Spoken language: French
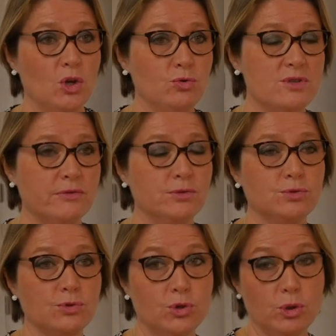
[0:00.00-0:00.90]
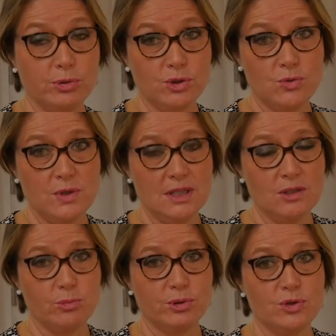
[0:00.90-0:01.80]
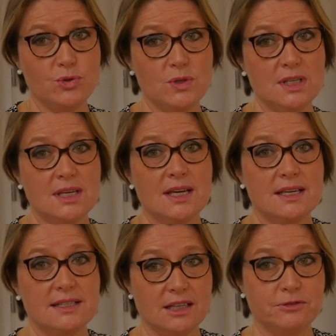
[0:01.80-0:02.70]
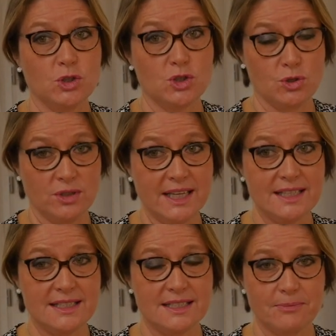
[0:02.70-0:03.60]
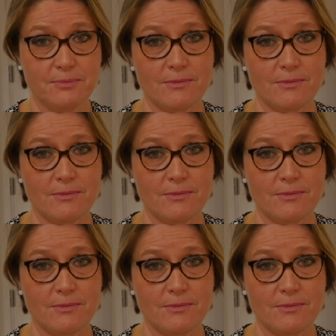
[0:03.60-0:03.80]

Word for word: Nous avons donc deux produits, le produit CERF France Connect,